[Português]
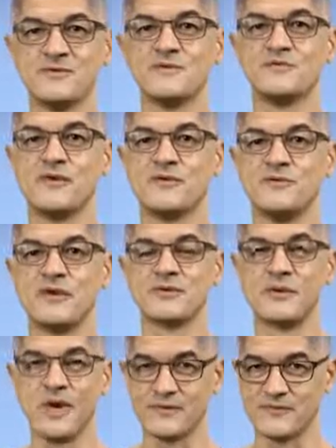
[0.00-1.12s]
em desenvolvimento
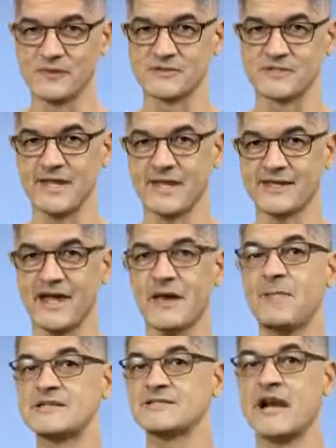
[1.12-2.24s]
web full stack é
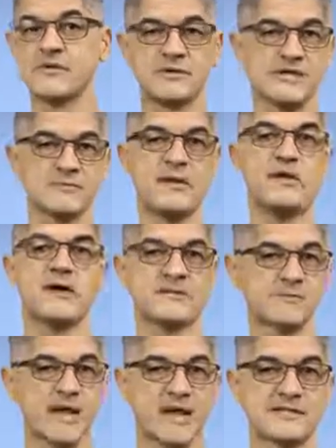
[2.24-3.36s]
baseado nas melhores
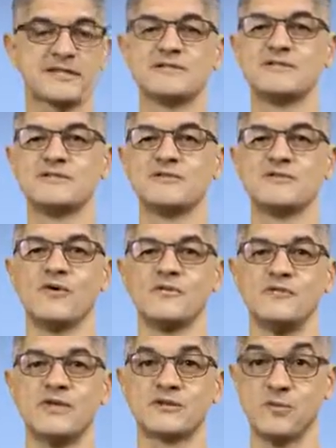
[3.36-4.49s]
práticas do
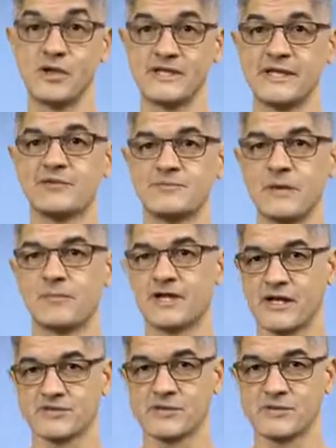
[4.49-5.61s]
desenvolvimento moderno de
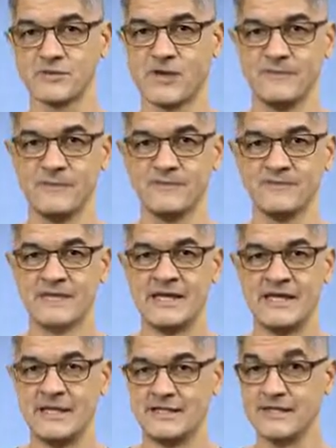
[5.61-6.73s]
aplicações web.
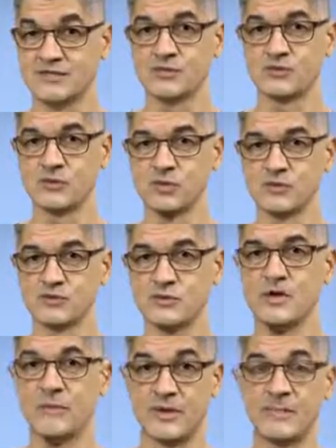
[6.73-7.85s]
Neste curso,
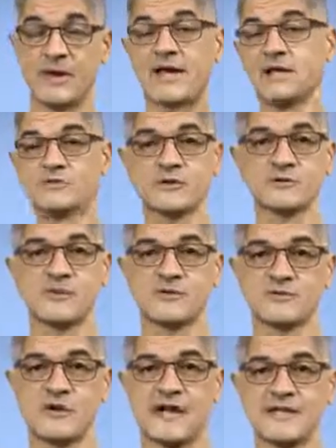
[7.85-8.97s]
preparamos os
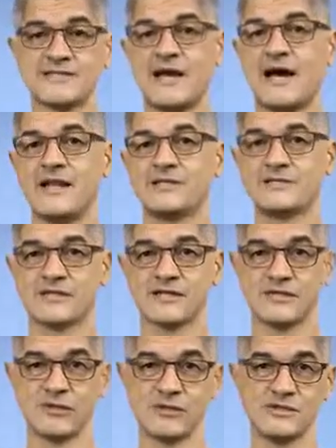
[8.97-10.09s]
profissionais da área de
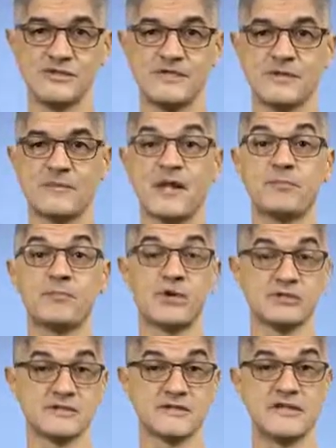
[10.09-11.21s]
tecnologia para
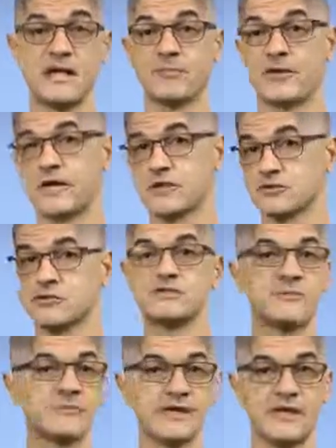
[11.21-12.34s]
produzirem aplicações
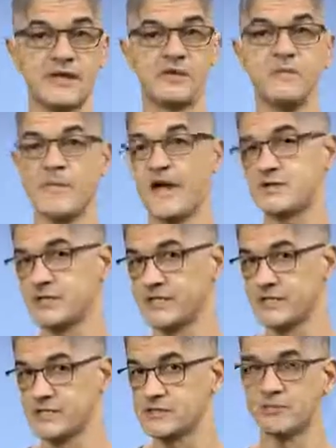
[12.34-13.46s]
de pequeno, médio e
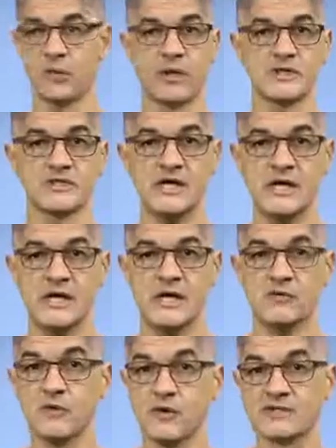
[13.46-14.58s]
grande porte,
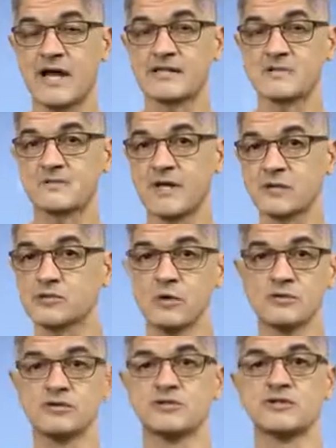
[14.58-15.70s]
voltadas para
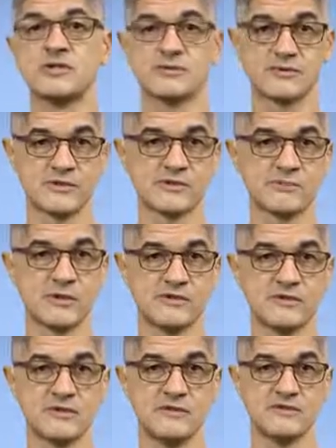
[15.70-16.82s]
todos os tipos de
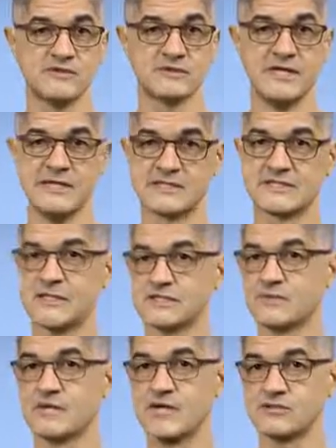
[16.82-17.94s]
dispositivos,
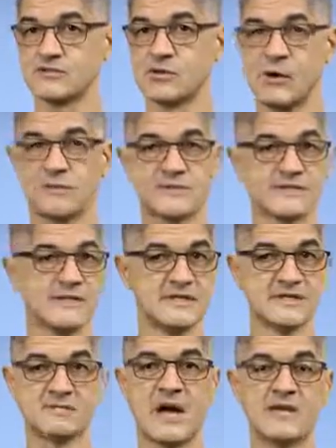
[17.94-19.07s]
sejam desktops,
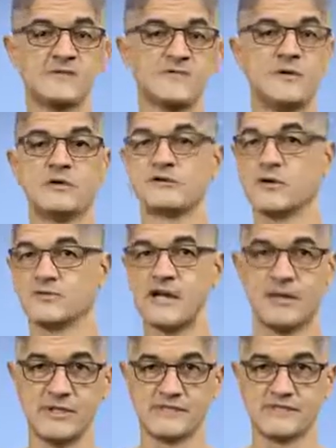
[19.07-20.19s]
smartphones ou
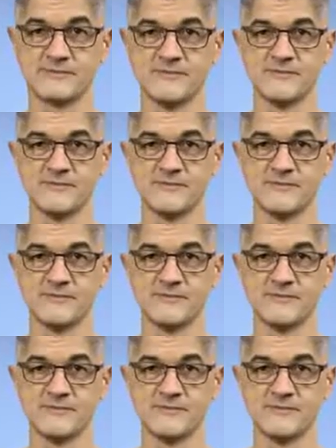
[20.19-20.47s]
tablets.